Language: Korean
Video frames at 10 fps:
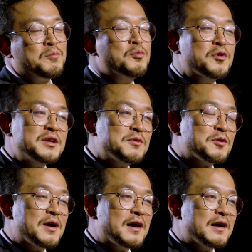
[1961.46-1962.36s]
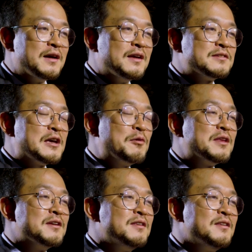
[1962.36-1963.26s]
부모님들과
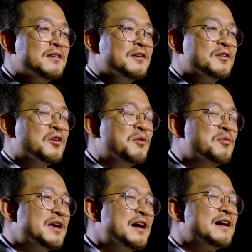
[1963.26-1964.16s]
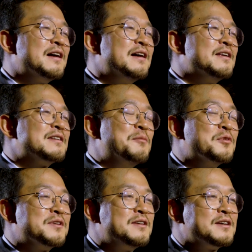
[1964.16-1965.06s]
사회는 너무나
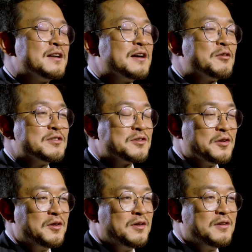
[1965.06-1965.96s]
잘못된 시각을 갖고 있어요.